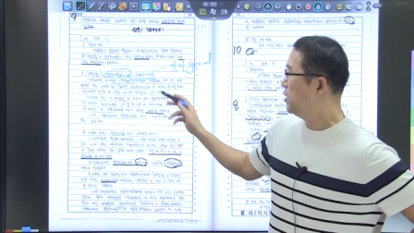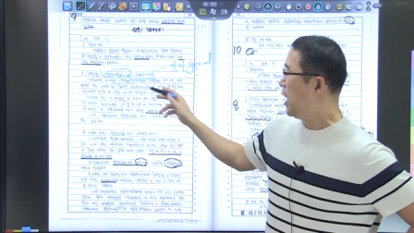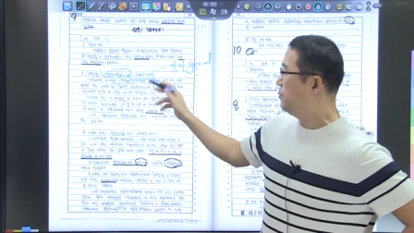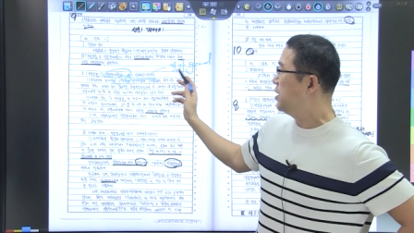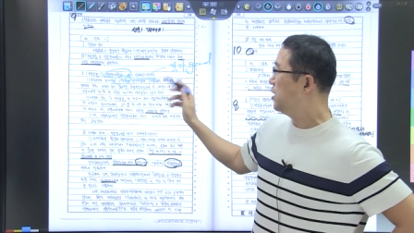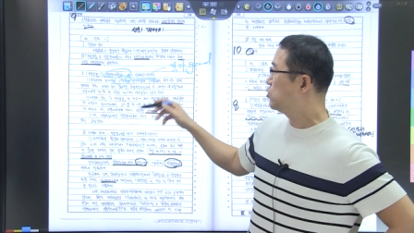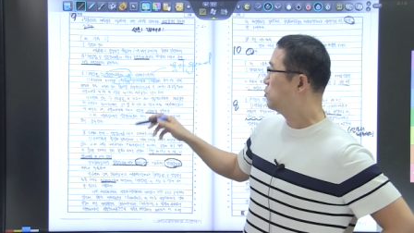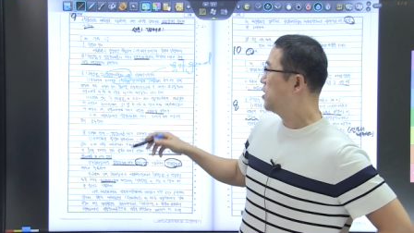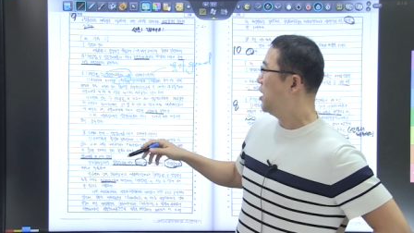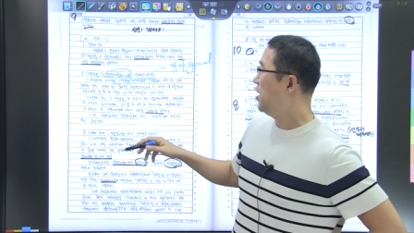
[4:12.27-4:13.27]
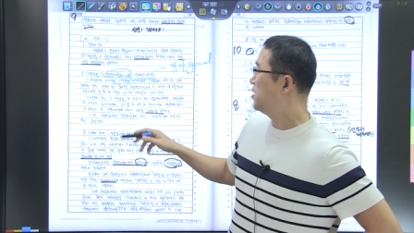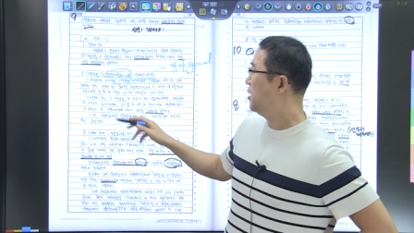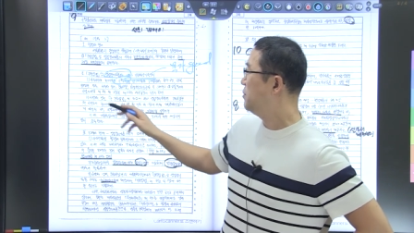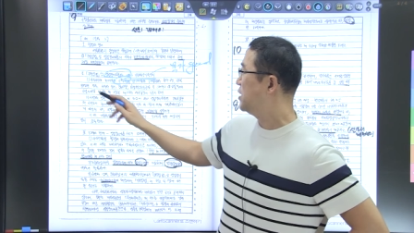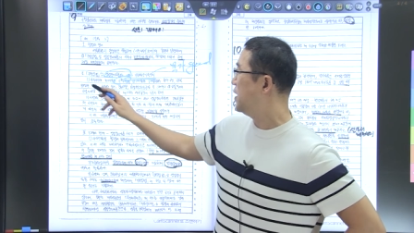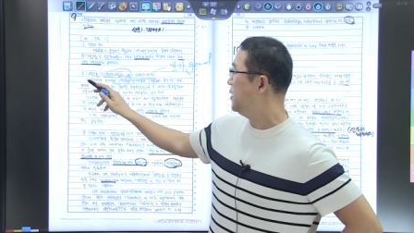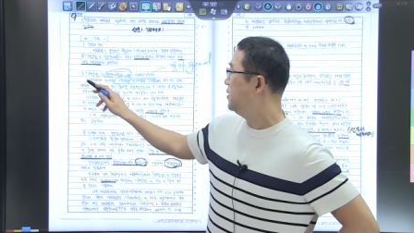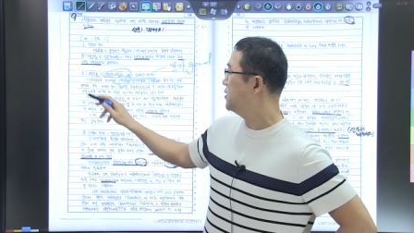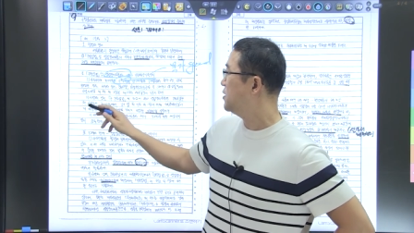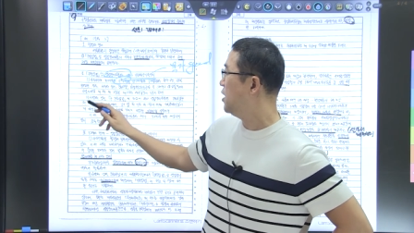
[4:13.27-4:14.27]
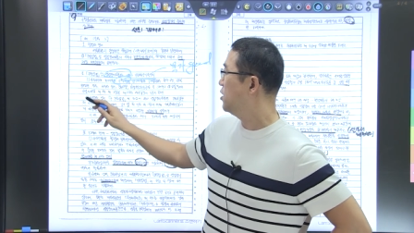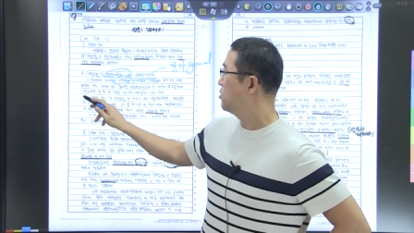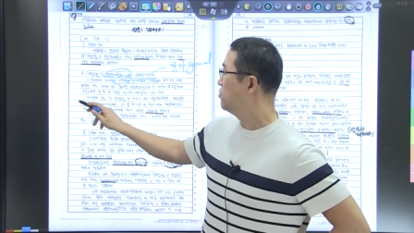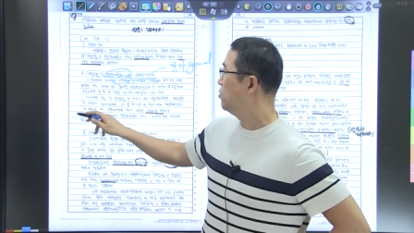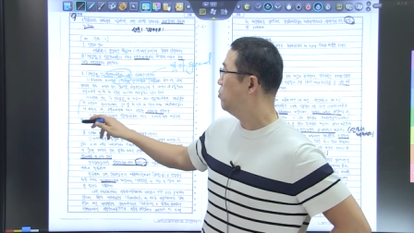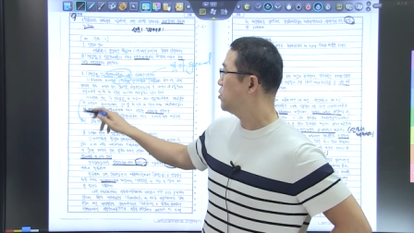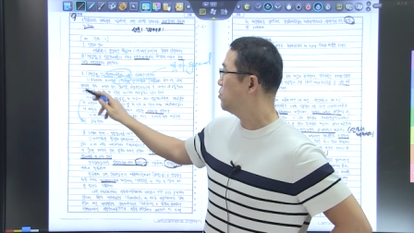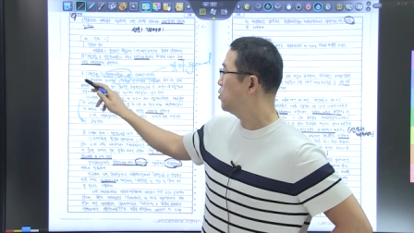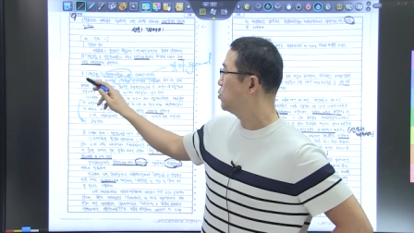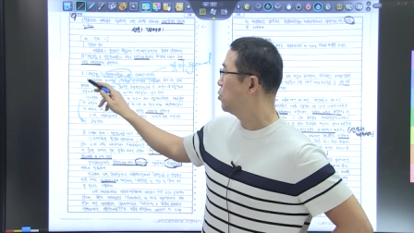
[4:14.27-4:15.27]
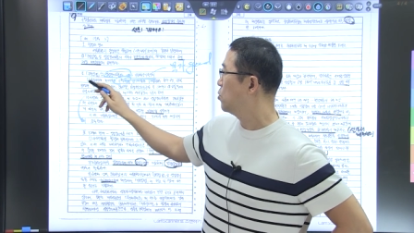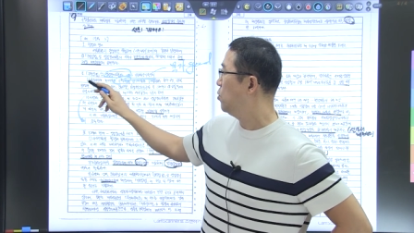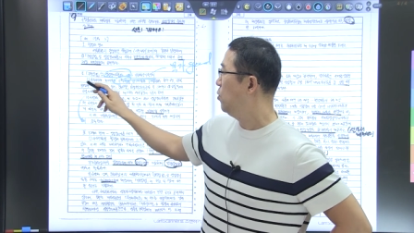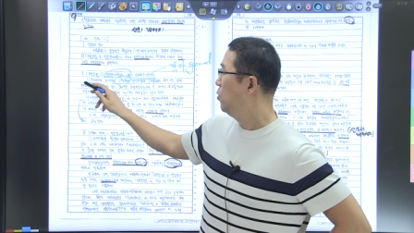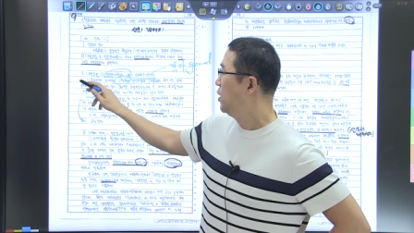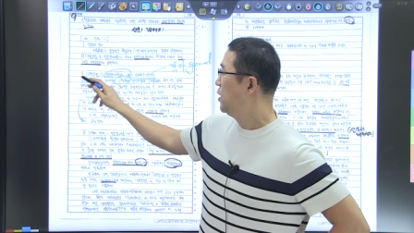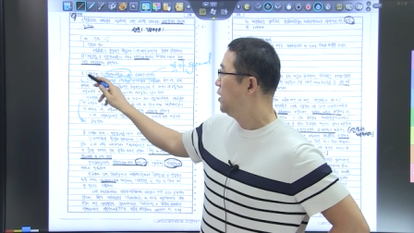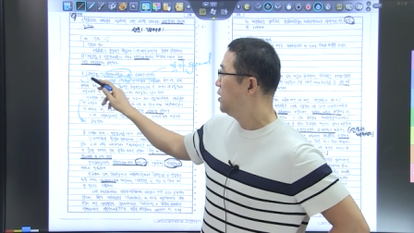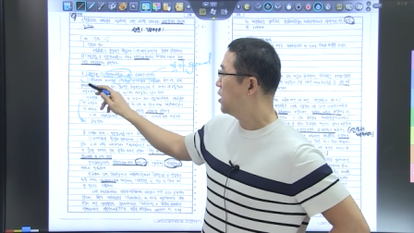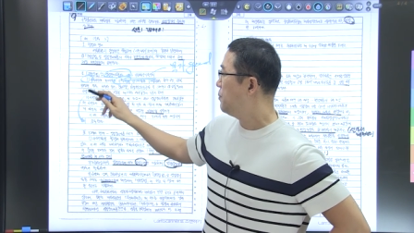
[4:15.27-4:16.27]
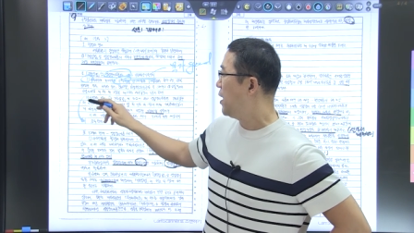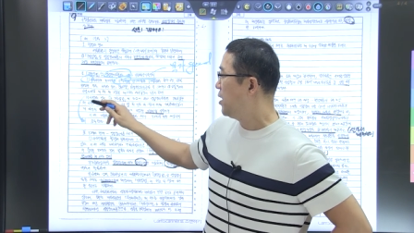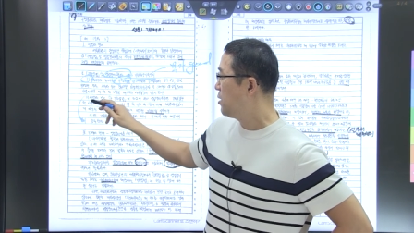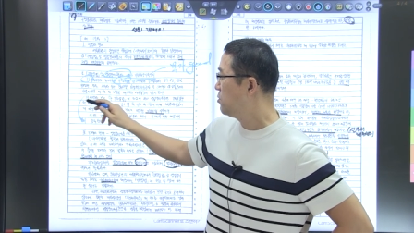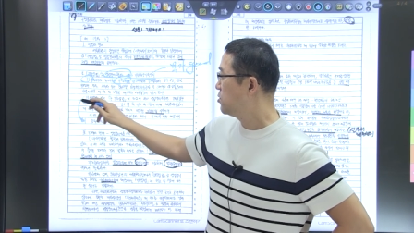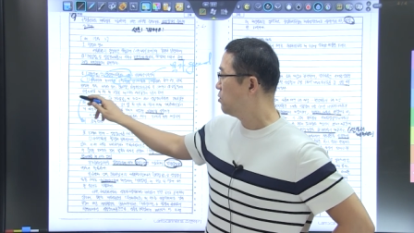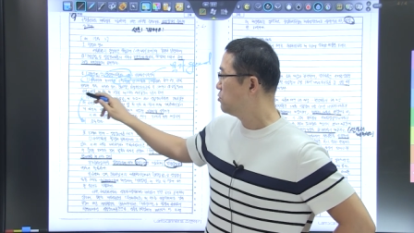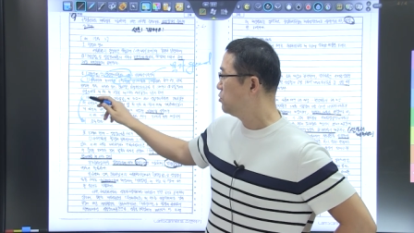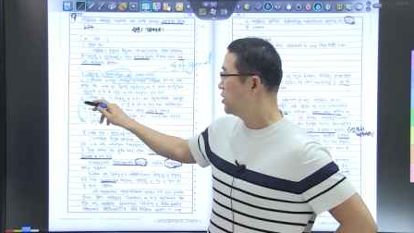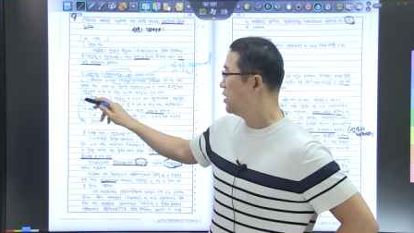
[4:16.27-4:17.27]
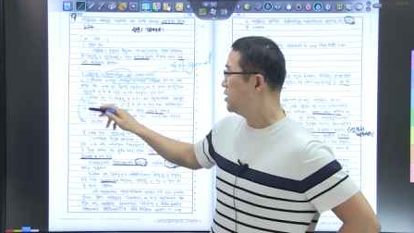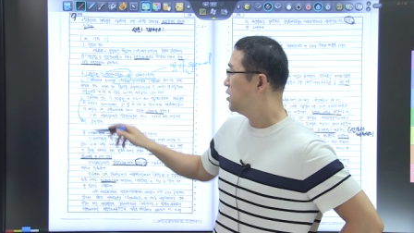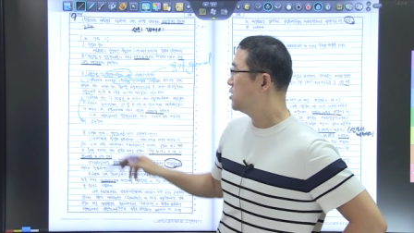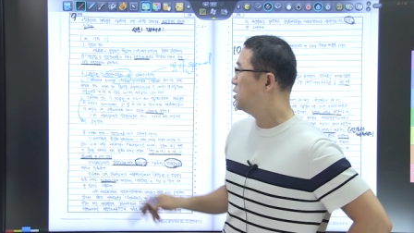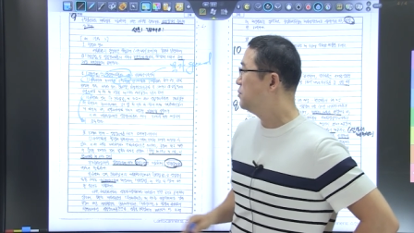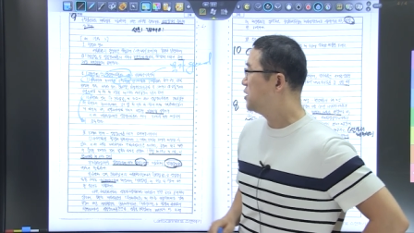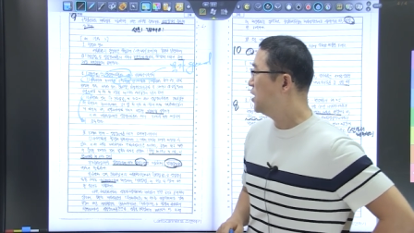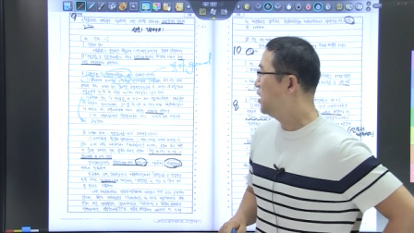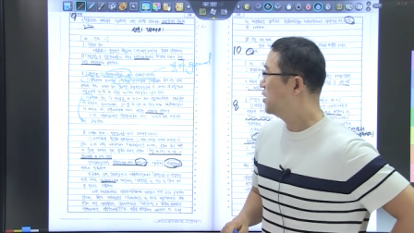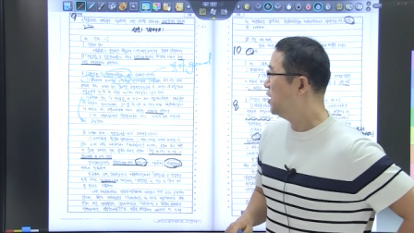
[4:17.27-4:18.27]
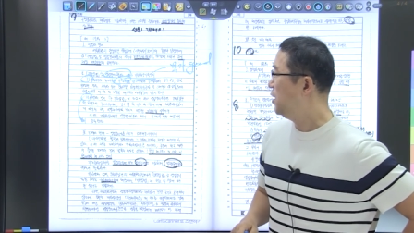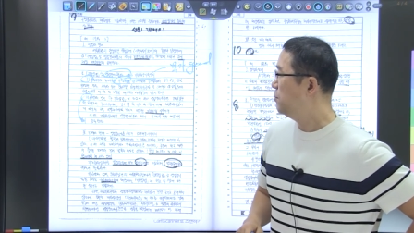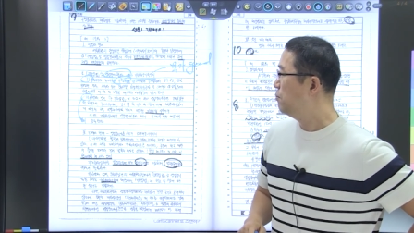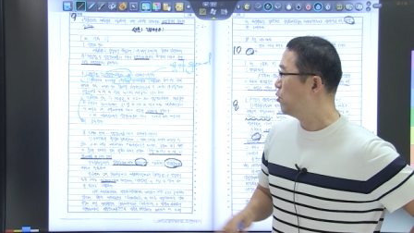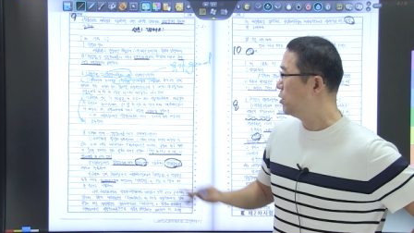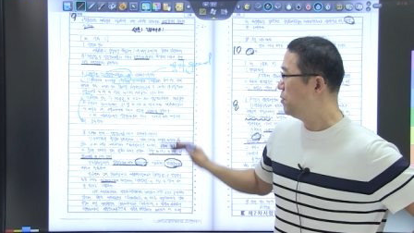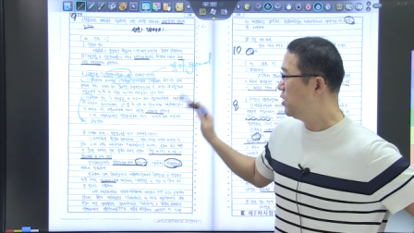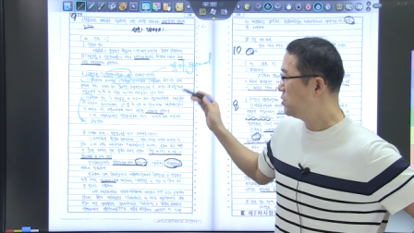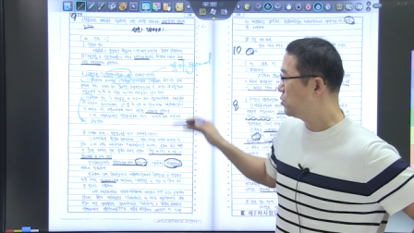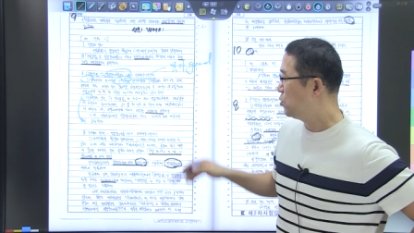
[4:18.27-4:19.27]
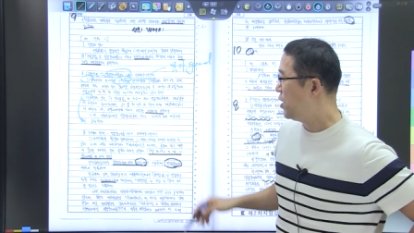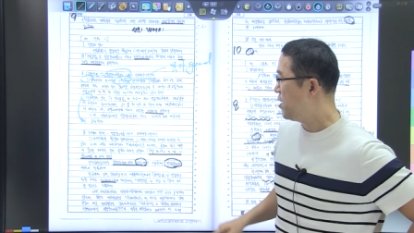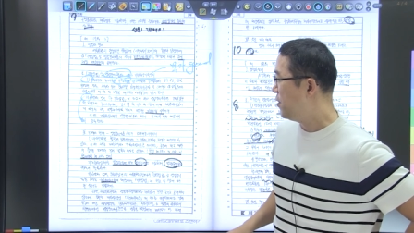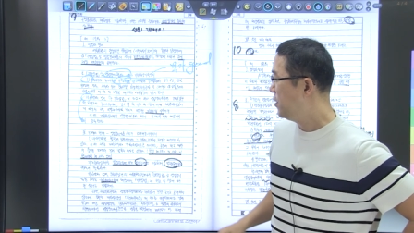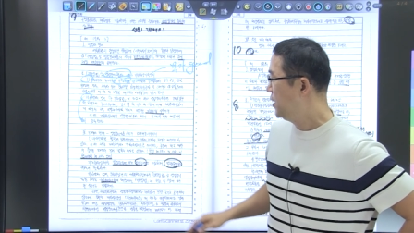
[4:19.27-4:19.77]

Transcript: 암기가 좀 돼야 됩니다. 산의 경우 포섭도 좋고 이렇게 방가로를 적어주니까 채점자에게 보기 편해서 좋아요.